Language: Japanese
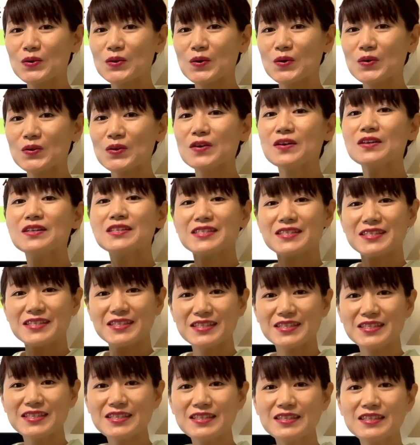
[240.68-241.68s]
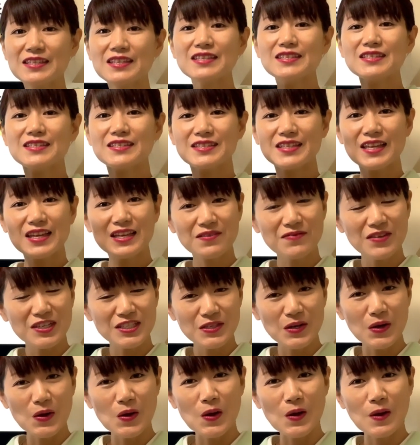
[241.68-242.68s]
動の指針にしていきま
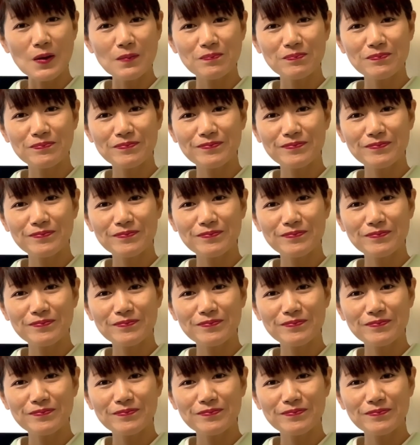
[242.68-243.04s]
しょ